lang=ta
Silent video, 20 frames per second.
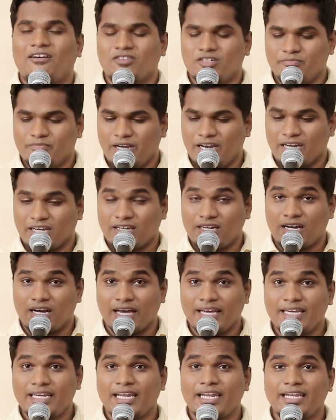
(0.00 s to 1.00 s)
அவன் மேல்
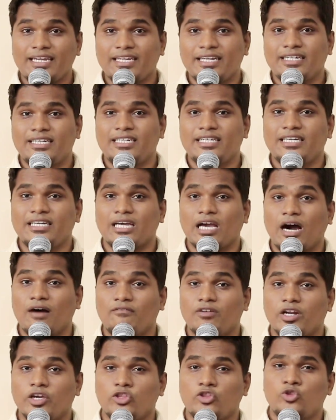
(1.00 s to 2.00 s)
கைகளை நீட்டி
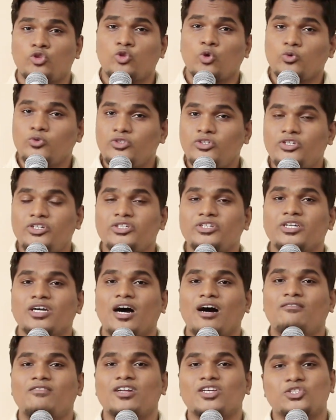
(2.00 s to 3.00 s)
அவனை தொட்டு
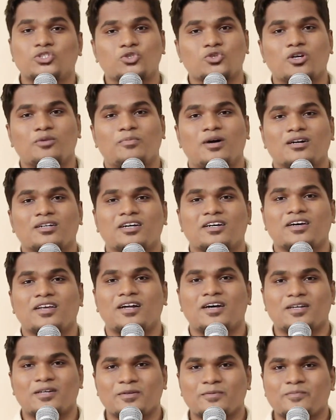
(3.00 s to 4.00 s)
அவனை
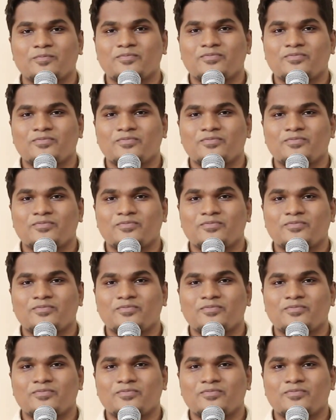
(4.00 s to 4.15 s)
சுகமாக்குகிறார்